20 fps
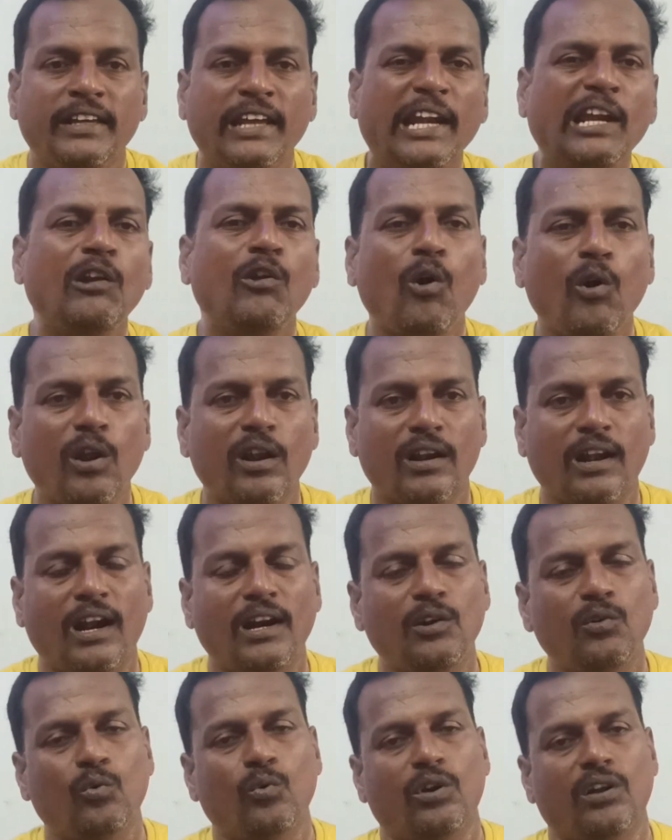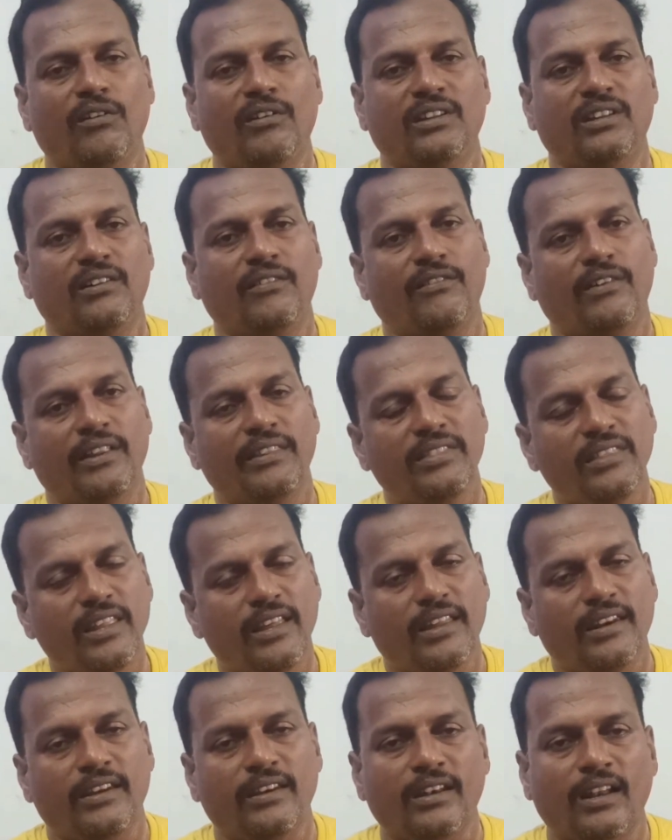என்னோட நாட்டுக்குள்ளே வந்த
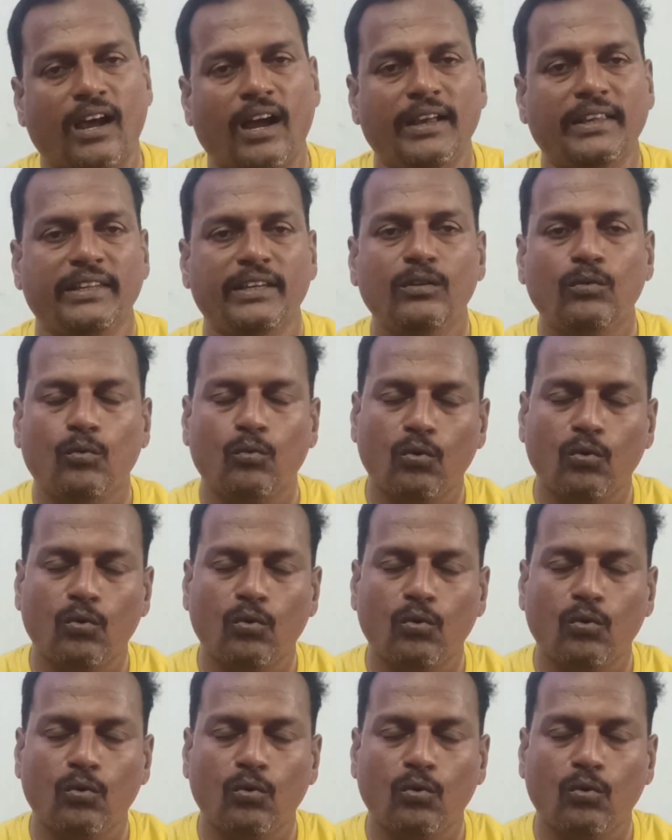வந்தேரி நாய்